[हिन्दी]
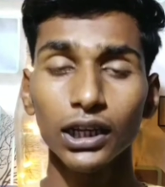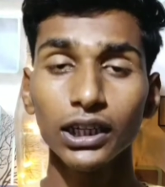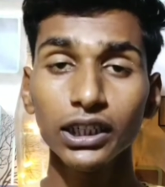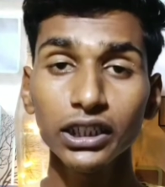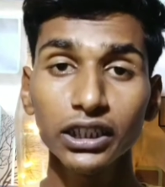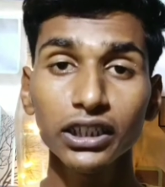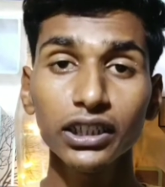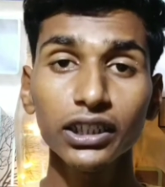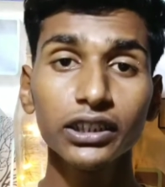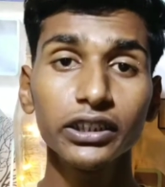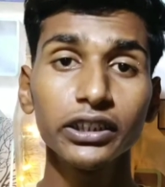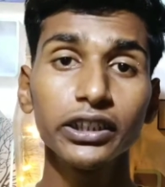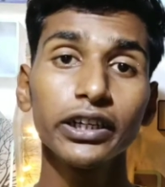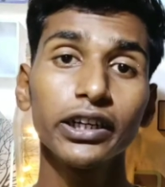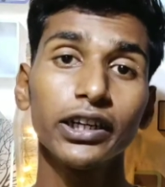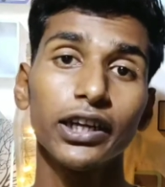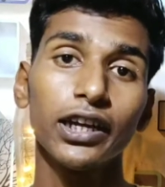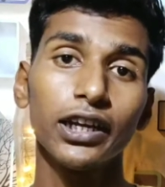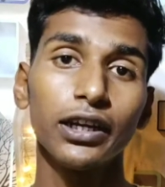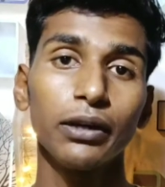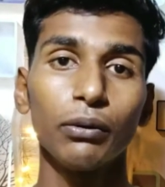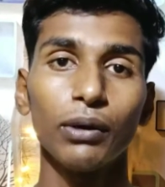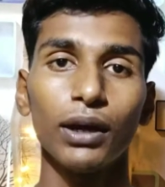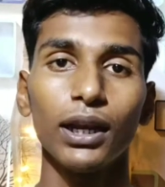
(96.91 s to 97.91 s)
इंटरेस्टिंग
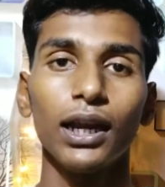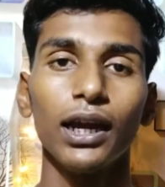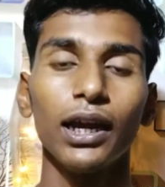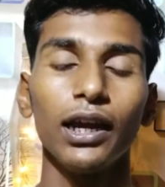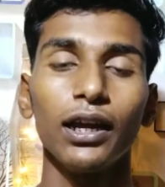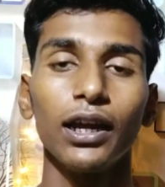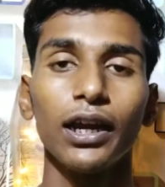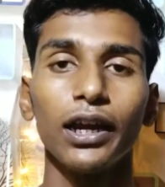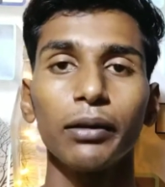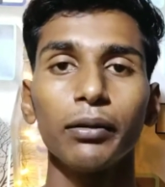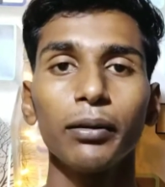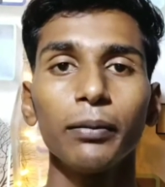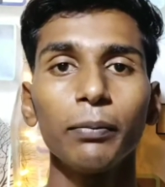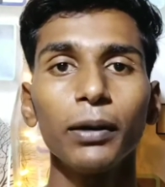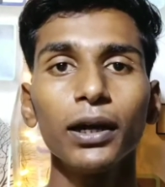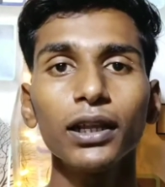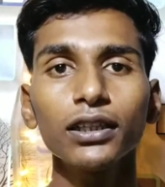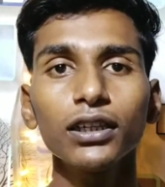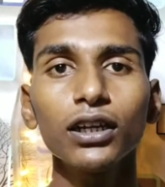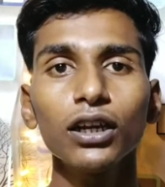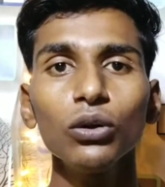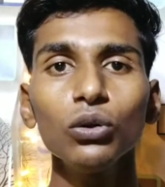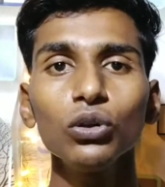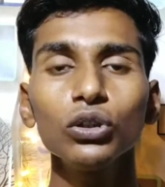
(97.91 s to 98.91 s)
रहने वाला है अगर मैं
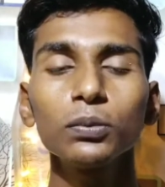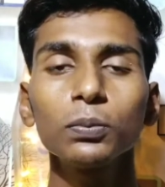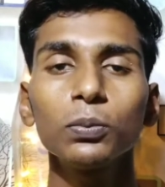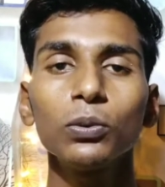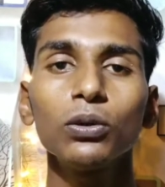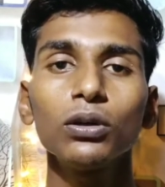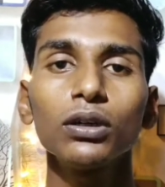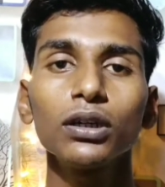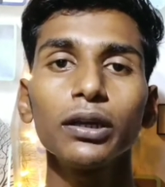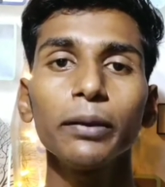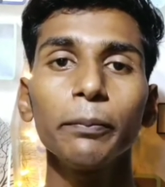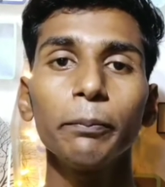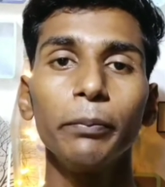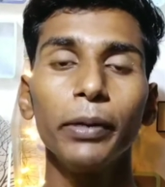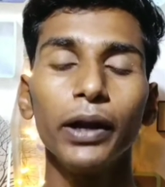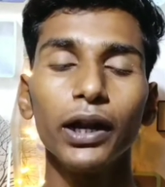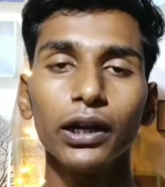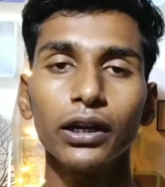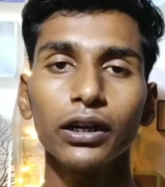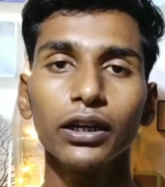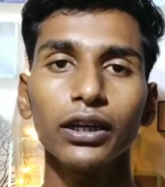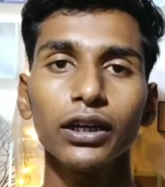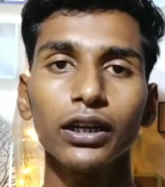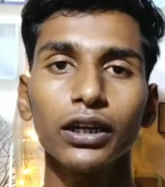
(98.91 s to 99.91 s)
बात कर लूँ इस फ़ोन की
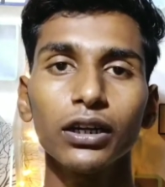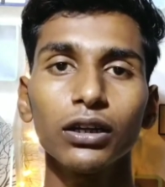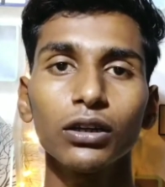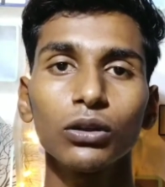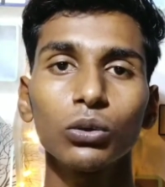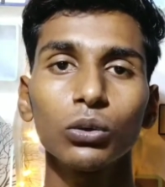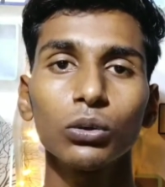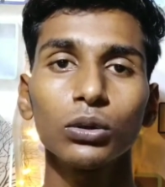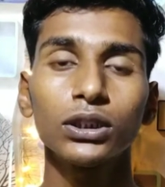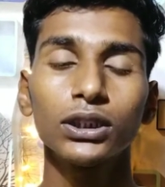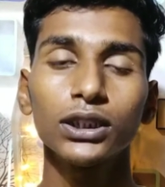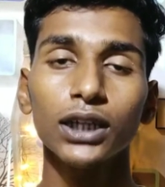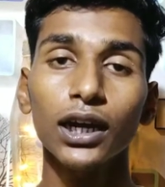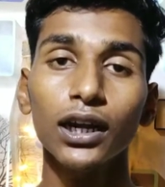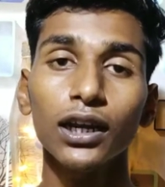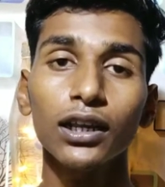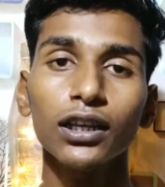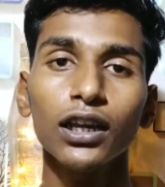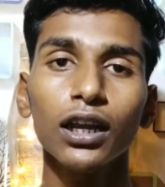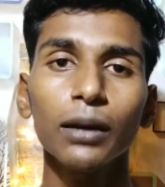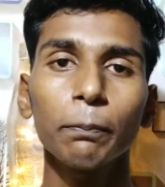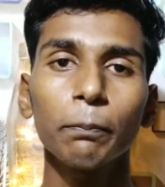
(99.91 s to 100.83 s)
बैटरी की तो 4500